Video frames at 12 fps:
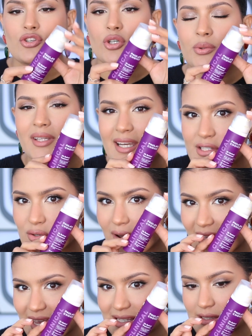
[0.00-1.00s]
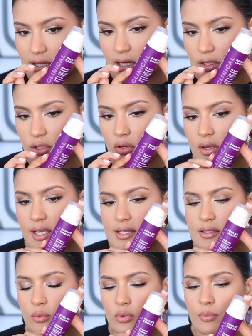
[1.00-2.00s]
Yo utilizo este retinol que
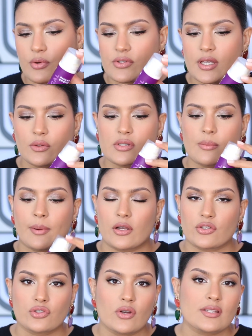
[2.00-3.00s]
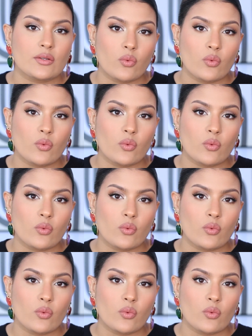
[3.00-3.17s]
es de 1%, es de Paula's Choice,